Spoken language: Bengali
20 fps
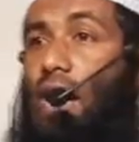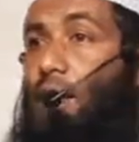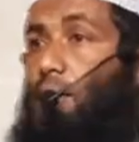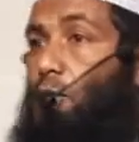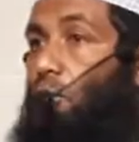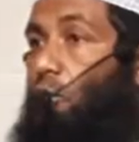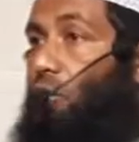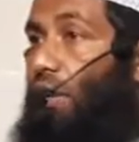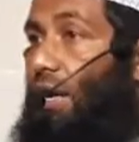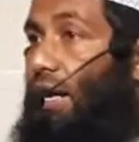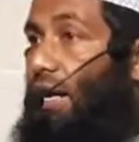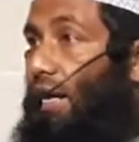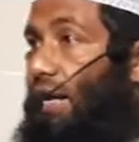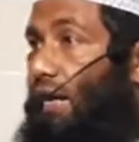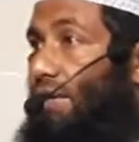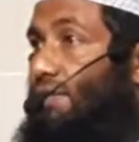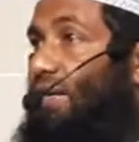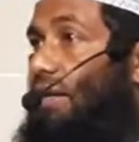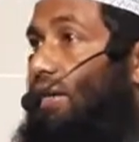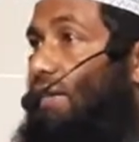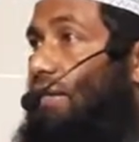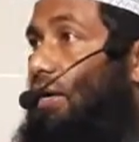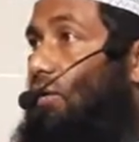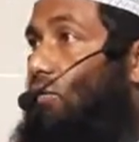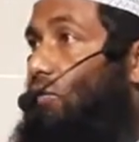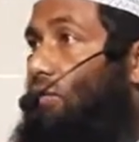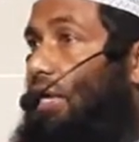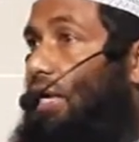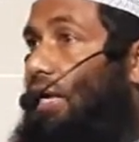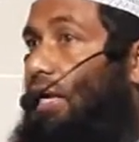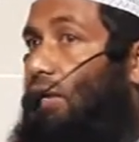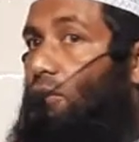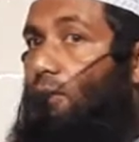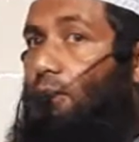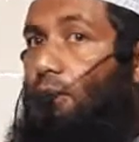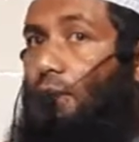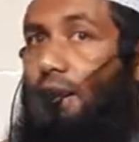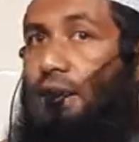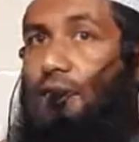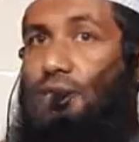আবু হুরের রাজি আল্লাহ তালু
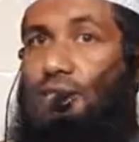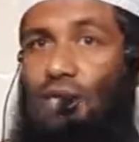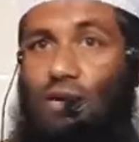বলেন